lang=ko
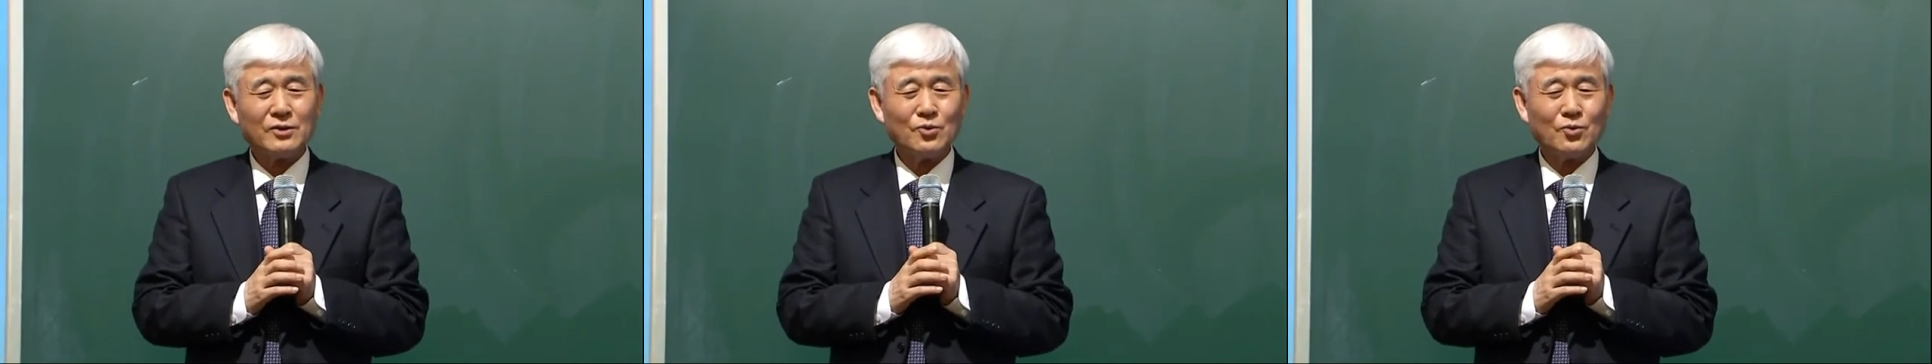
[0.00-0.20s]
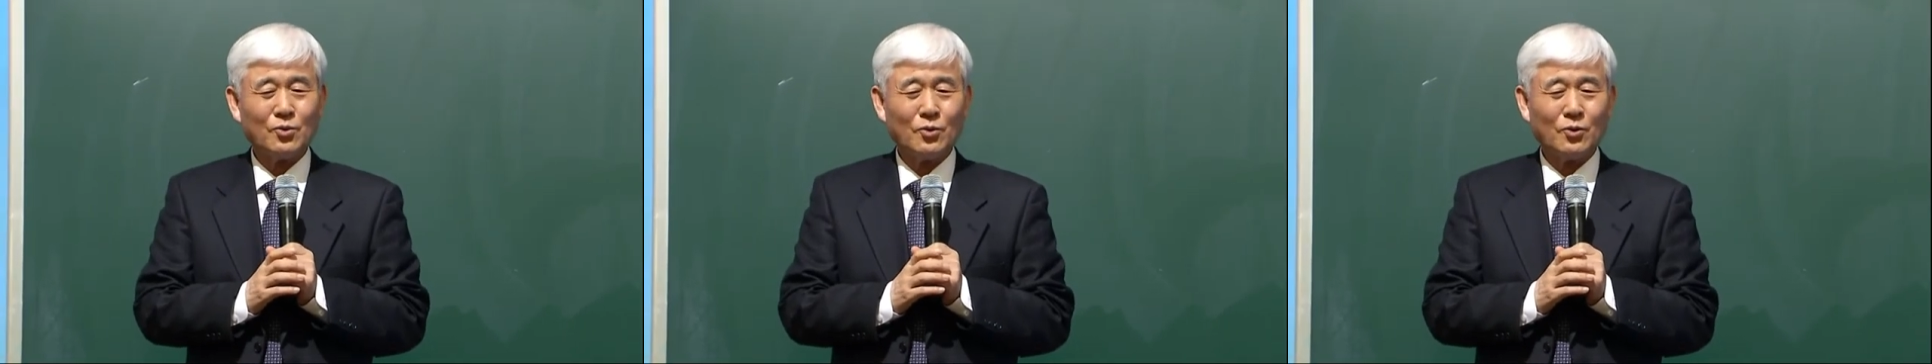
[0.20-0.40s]

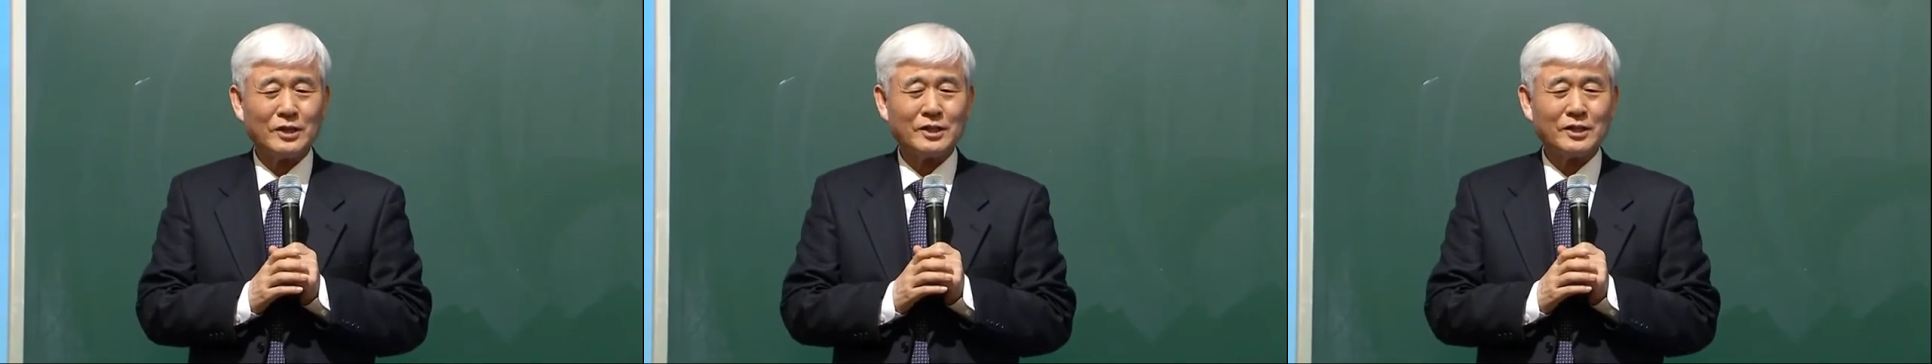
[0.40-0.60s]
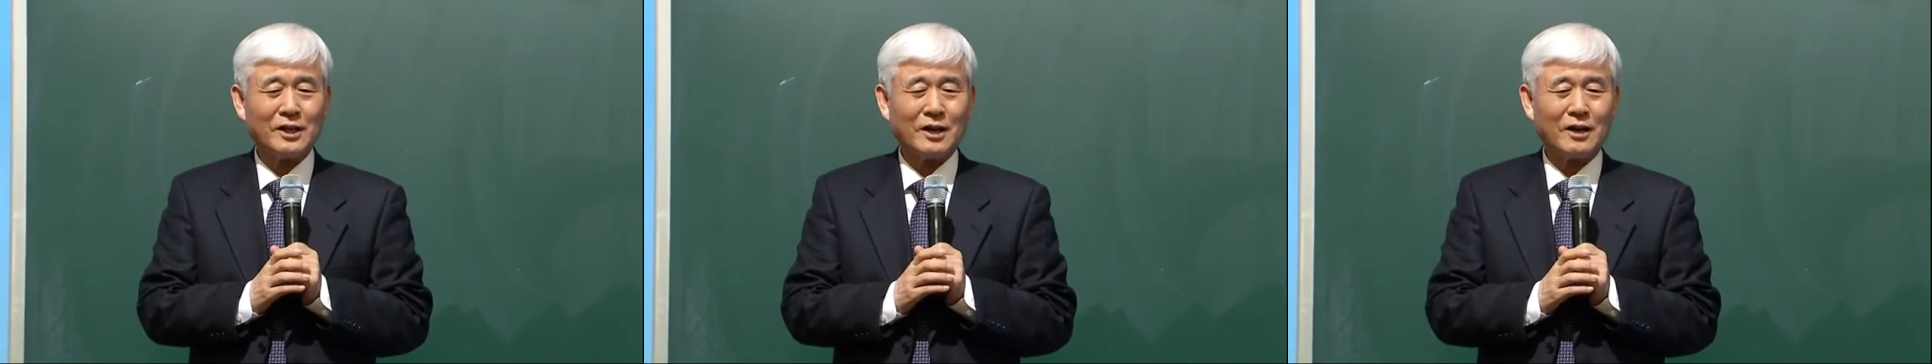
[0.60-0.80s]

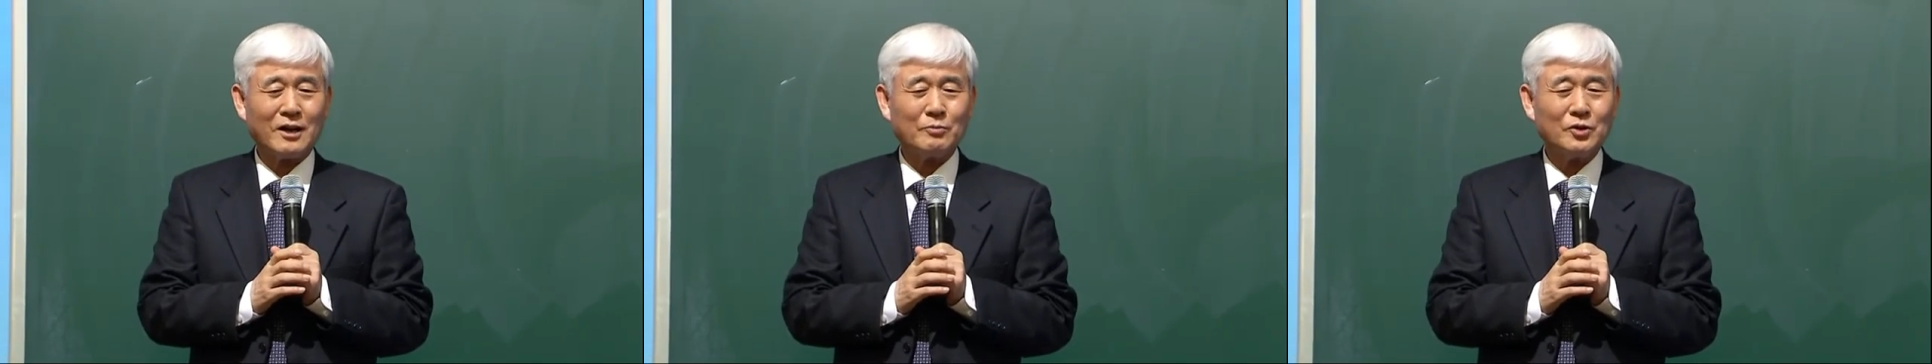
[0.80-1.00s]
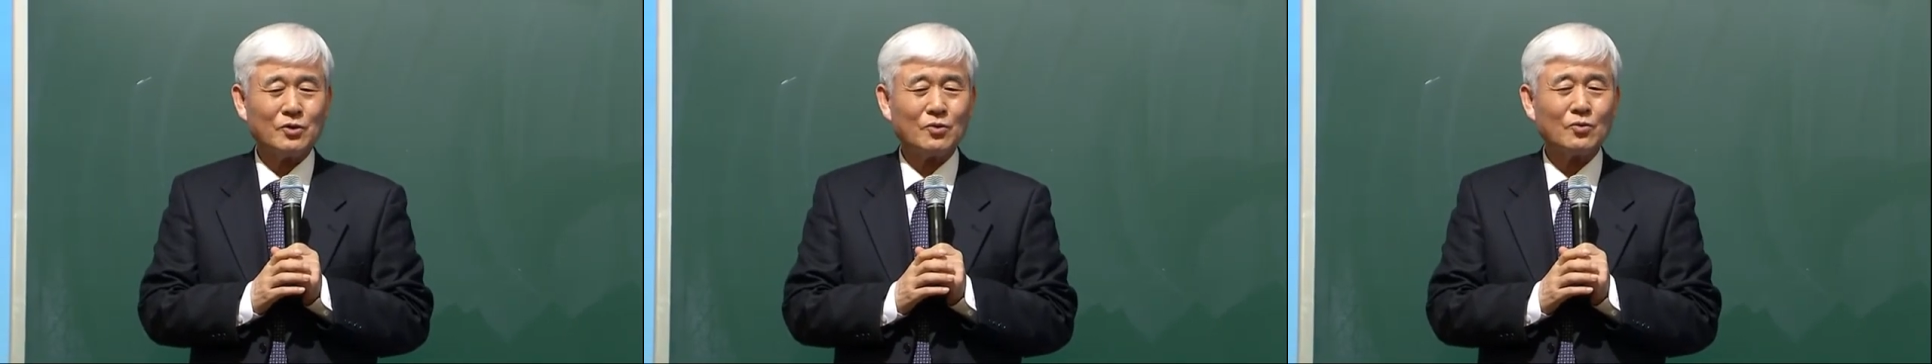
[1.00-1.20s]
중요한
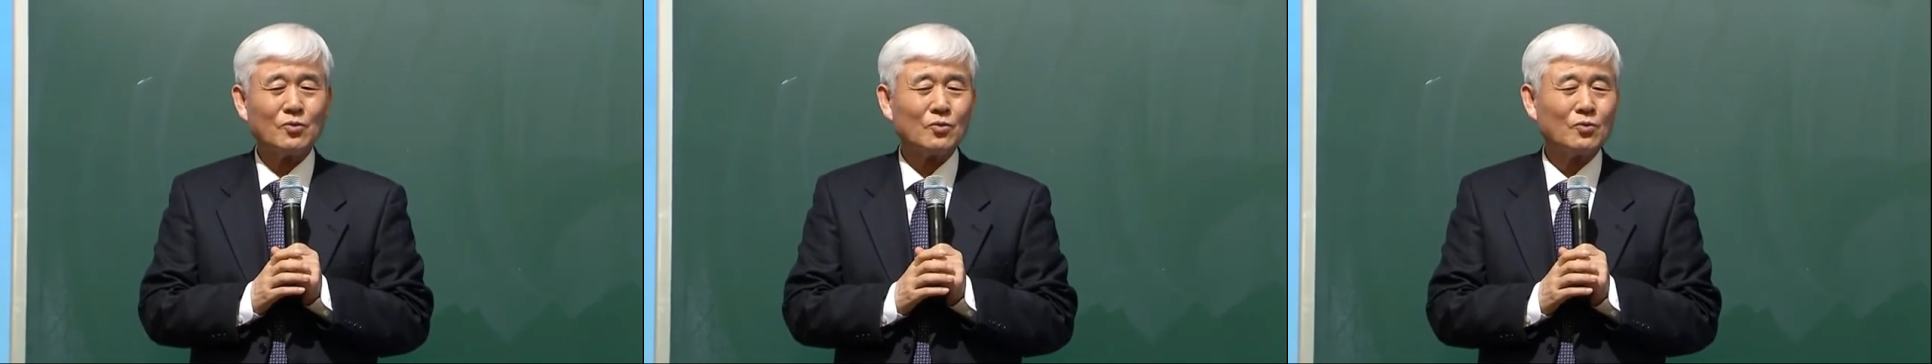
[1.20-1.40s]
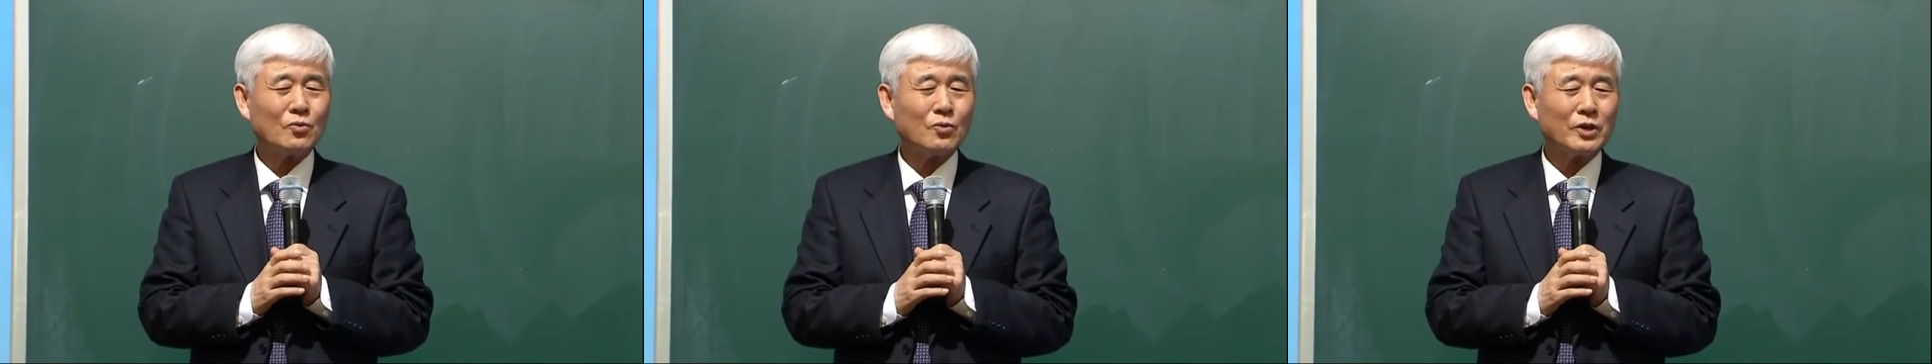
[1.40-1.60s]
사람은
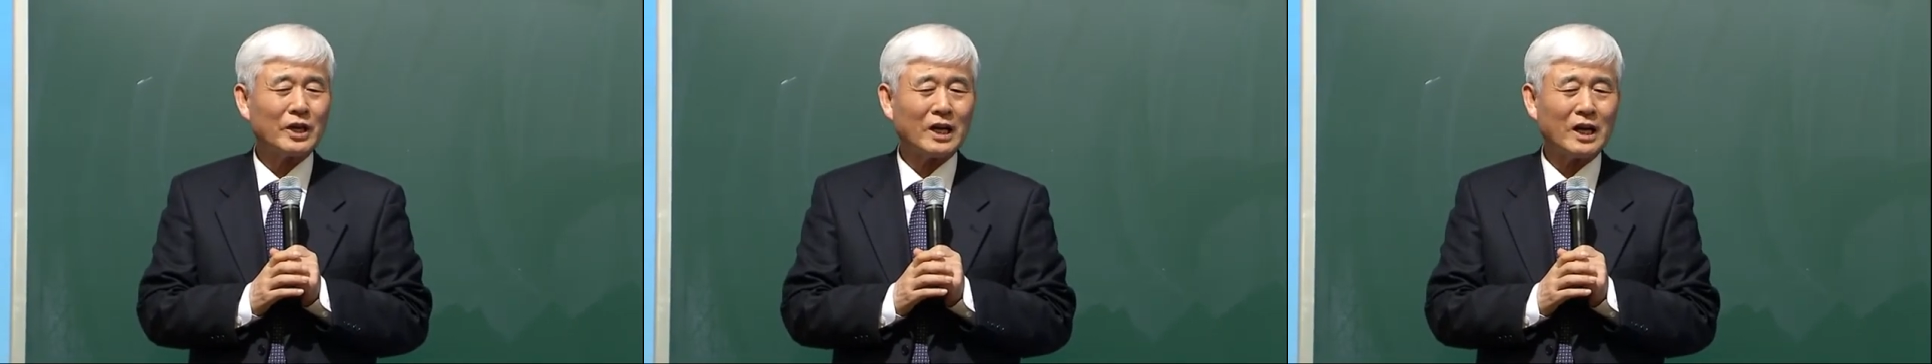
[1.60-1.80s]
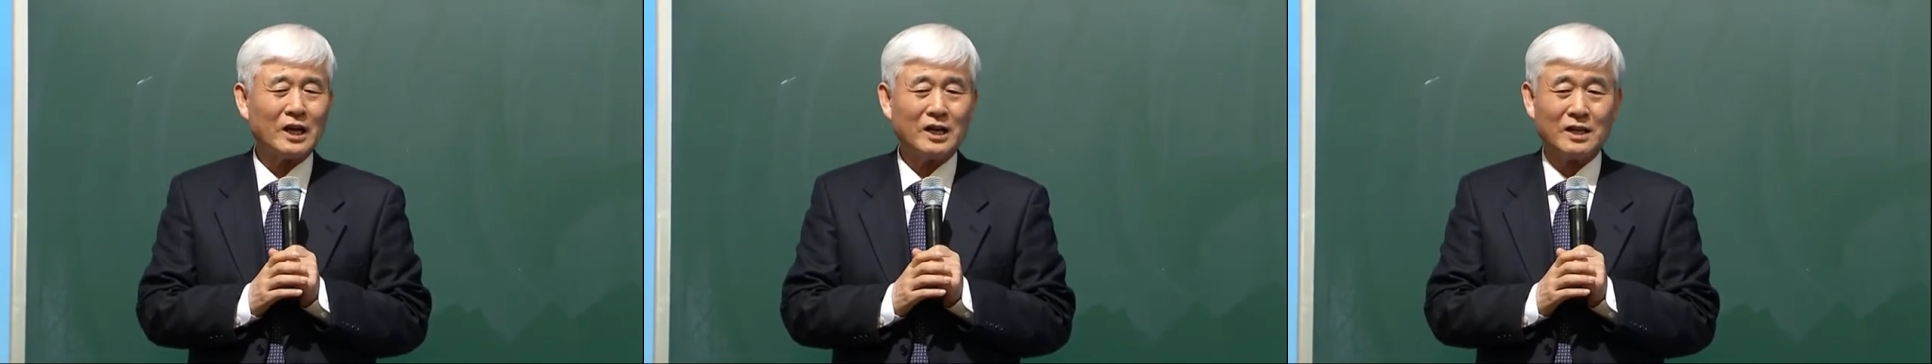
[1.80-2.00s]

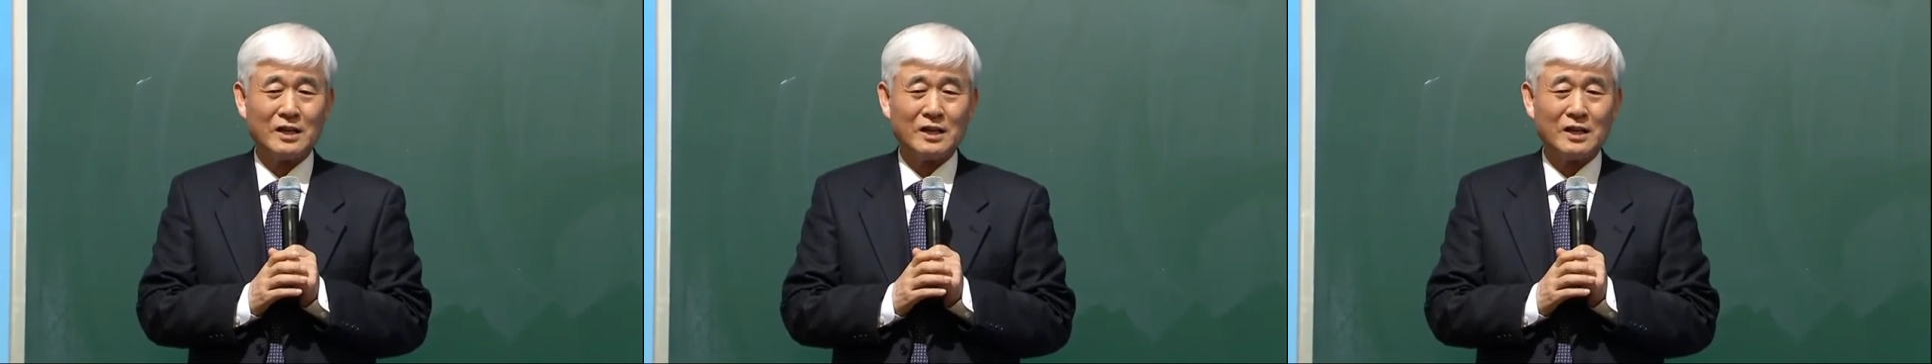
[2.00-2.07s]
누구인가?